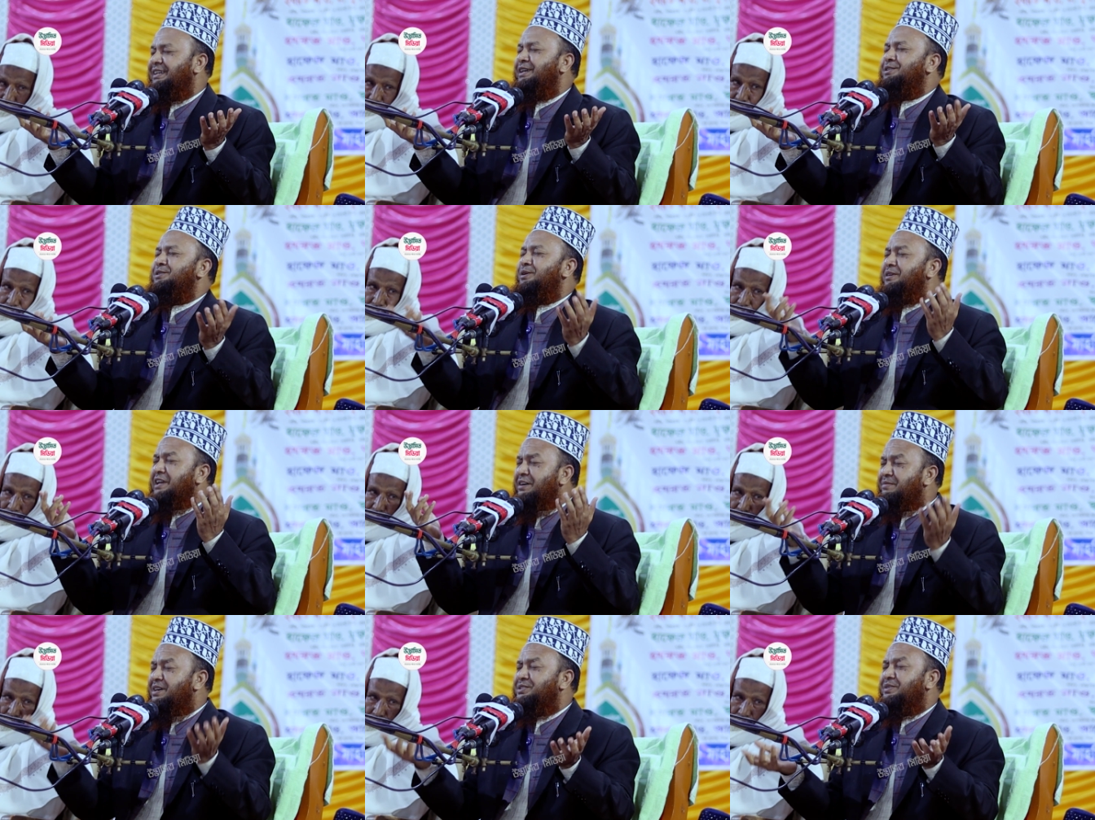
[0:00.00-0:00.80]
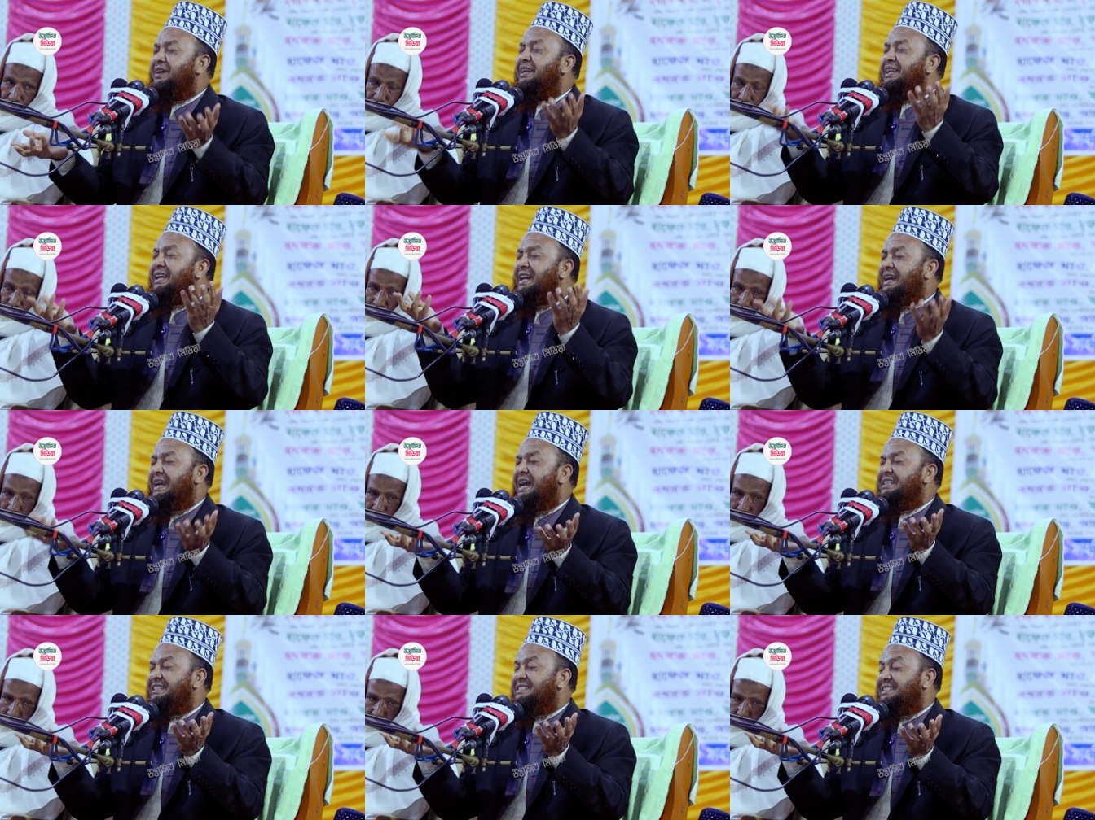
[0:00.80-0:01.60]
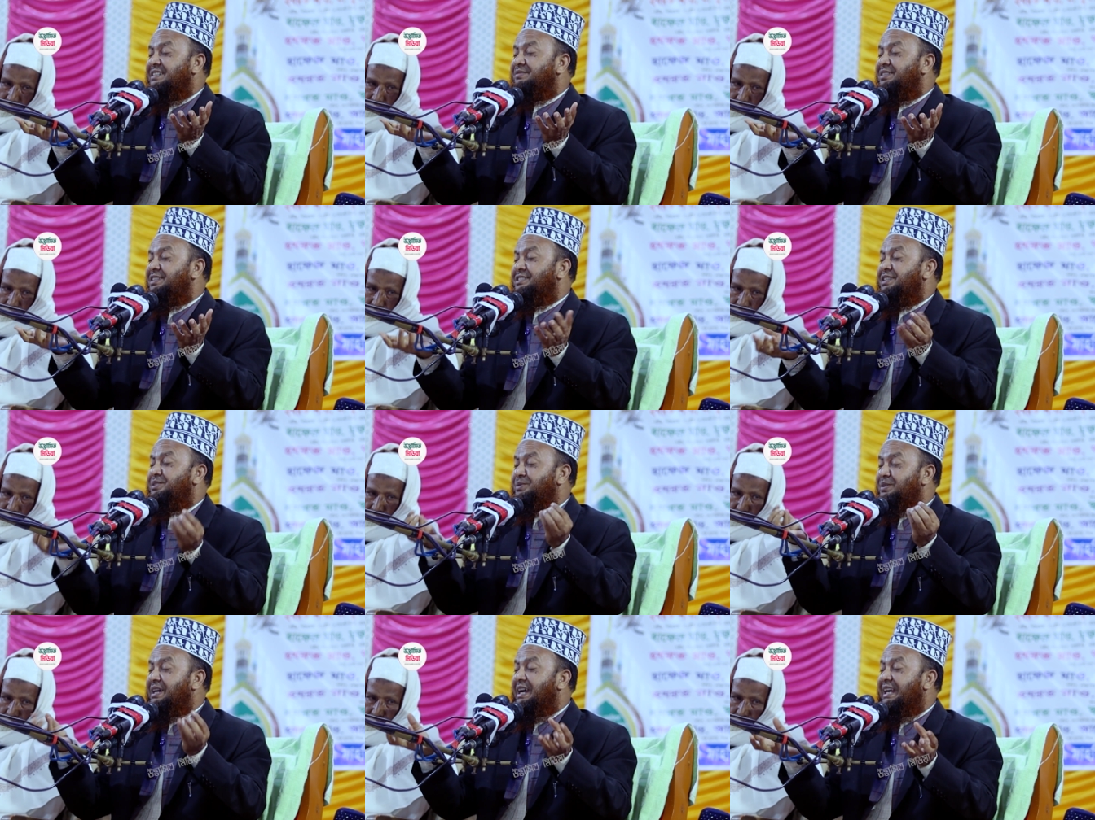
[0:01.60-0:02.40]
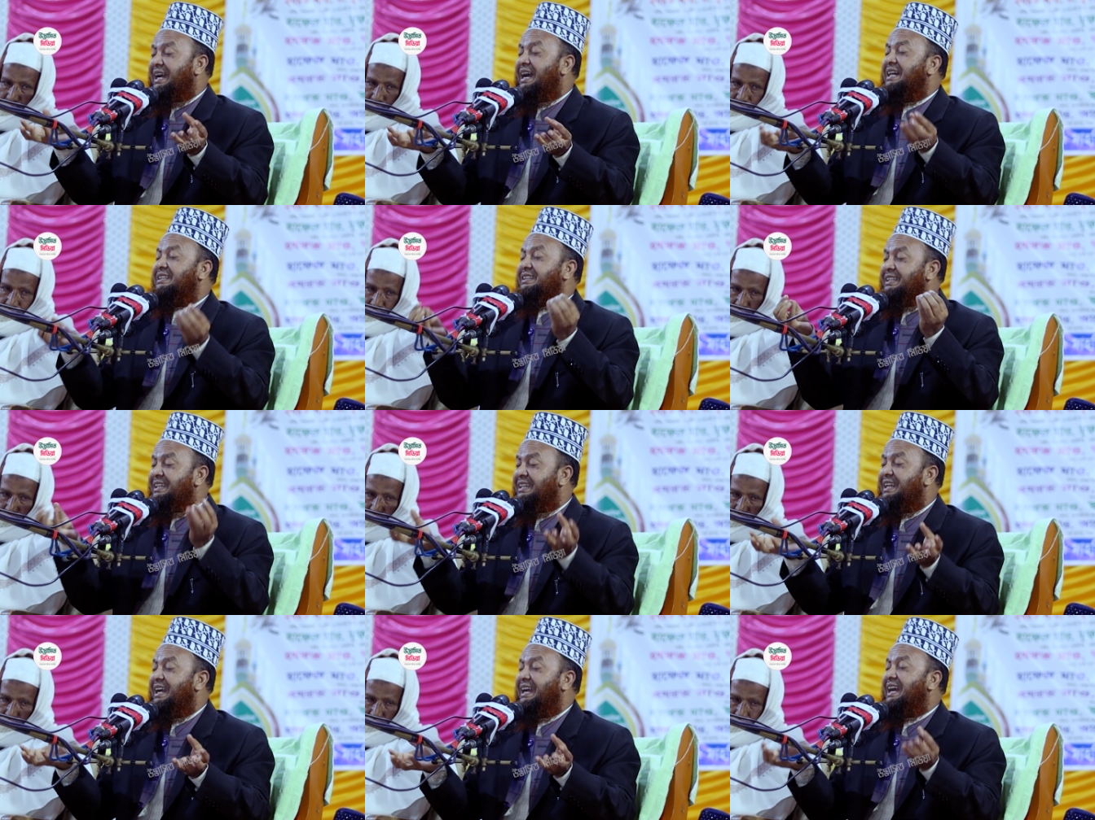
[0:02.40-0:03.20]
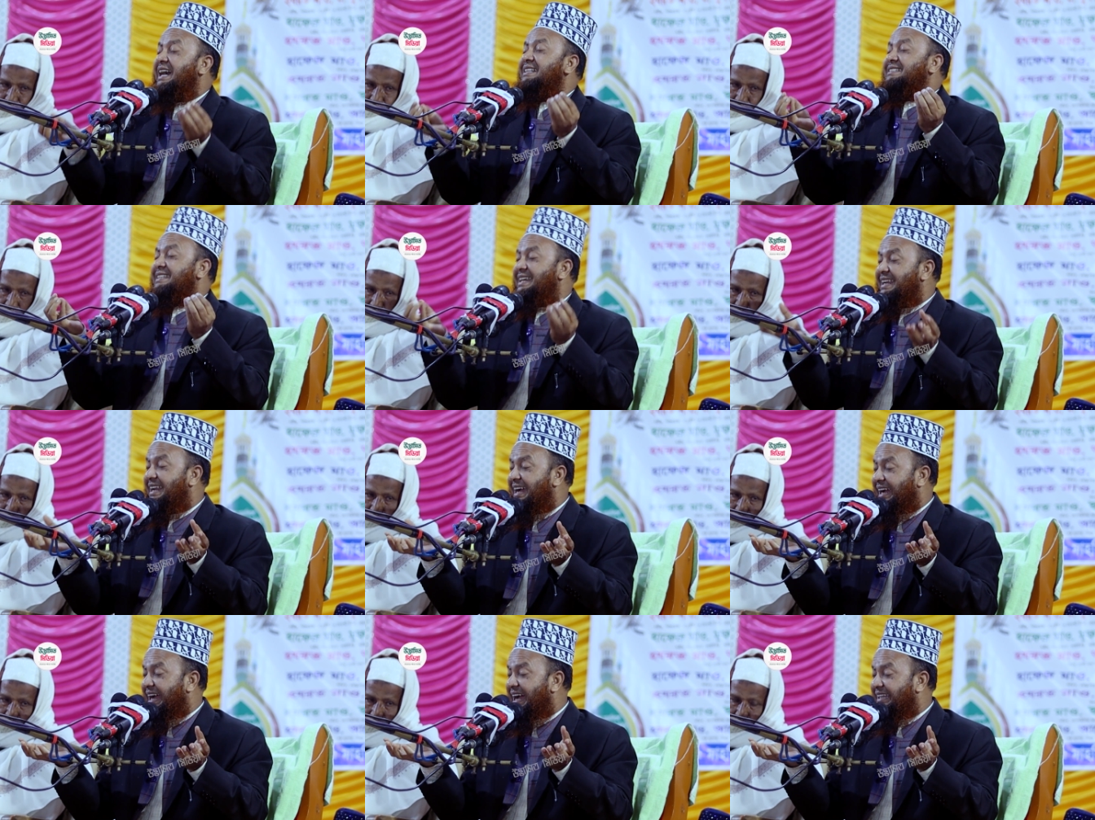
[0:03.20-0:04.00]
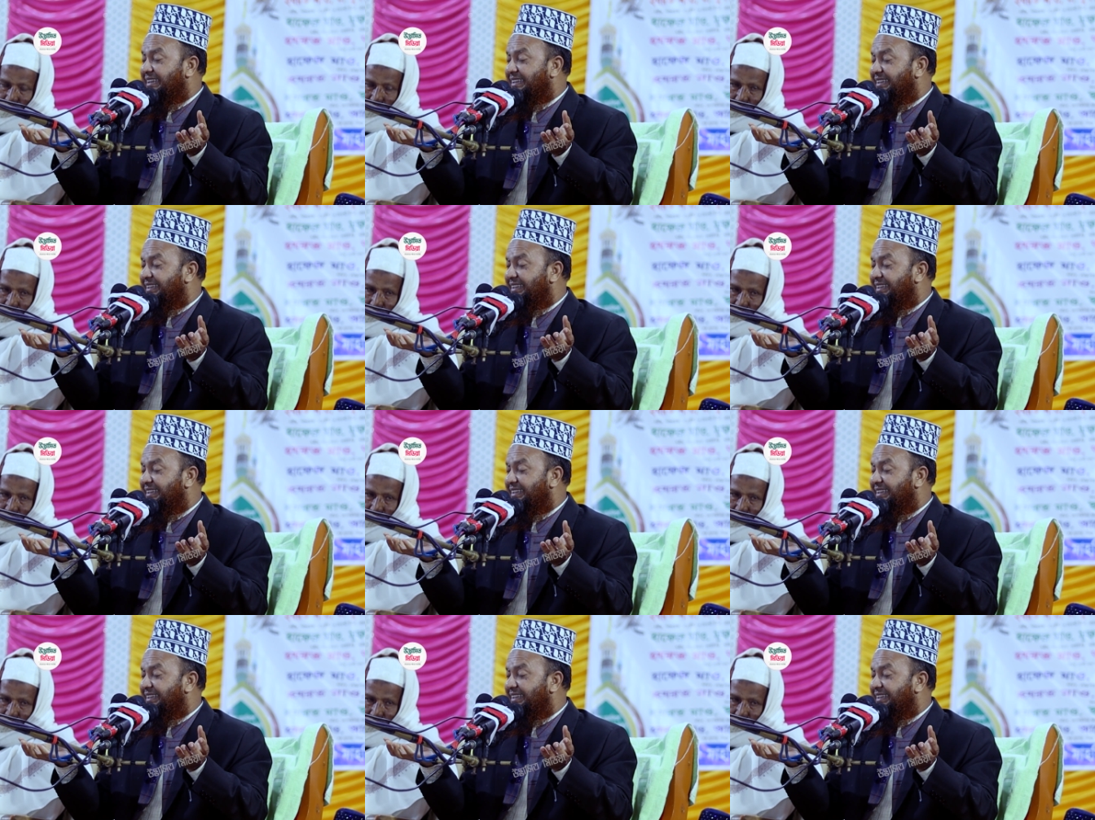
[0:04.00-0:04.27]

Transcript: এই জন্য নামাজও আল্লাহ রাকাত হিসাবে দিছে দুই রাকাত তিন রাকাত চার রাকাত